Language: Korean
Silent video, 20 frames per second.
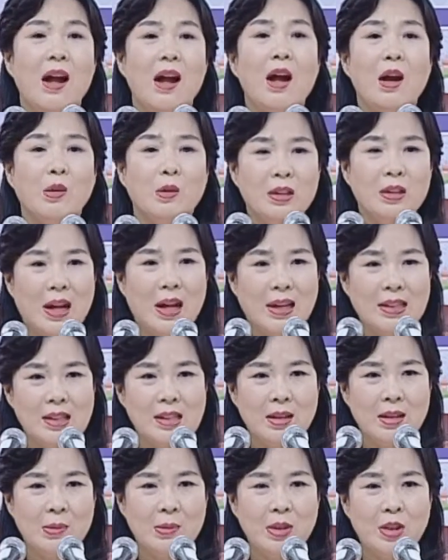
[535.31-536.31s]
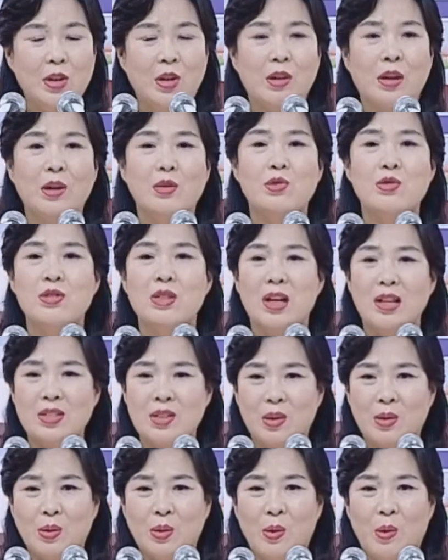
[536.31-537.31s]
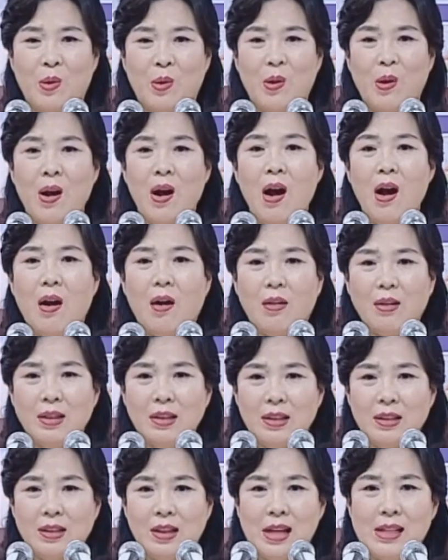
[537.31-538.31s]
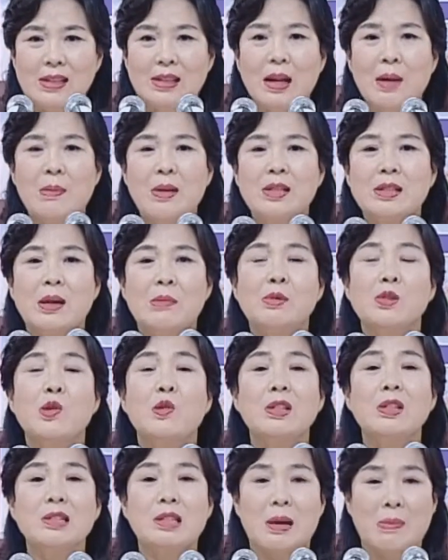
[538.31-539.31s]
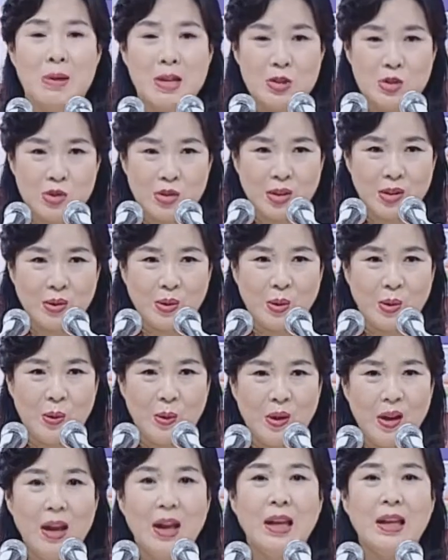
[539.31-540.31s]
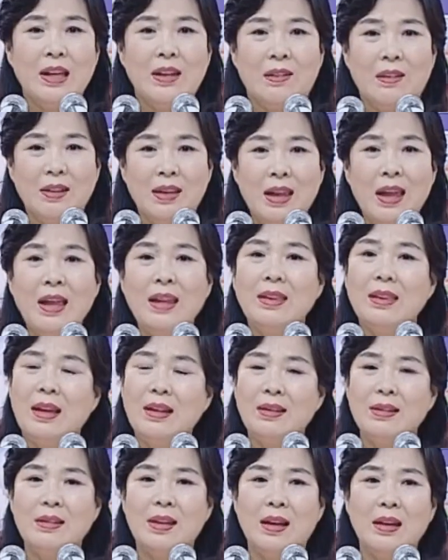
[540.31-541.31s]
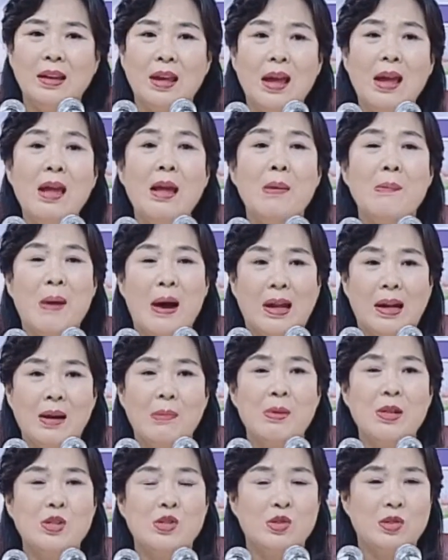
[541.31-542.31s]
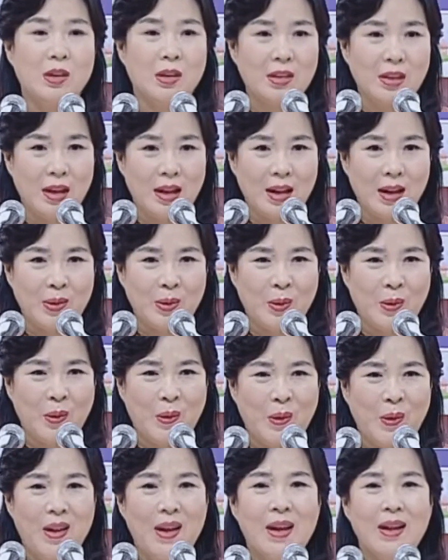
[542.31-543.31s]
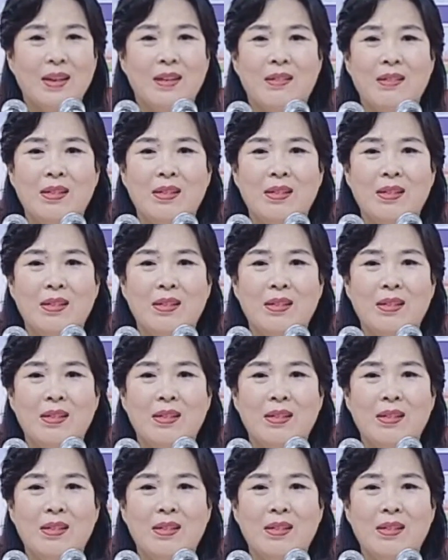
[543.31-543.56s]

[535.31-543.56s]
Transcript: 우리 당의자님은 이렇게 구제하셨고 어린이들 한 사람 한 사람의 손을 잡아주셨고 이렇게 따뜻하게 바라봐 주셨다라고 그렇게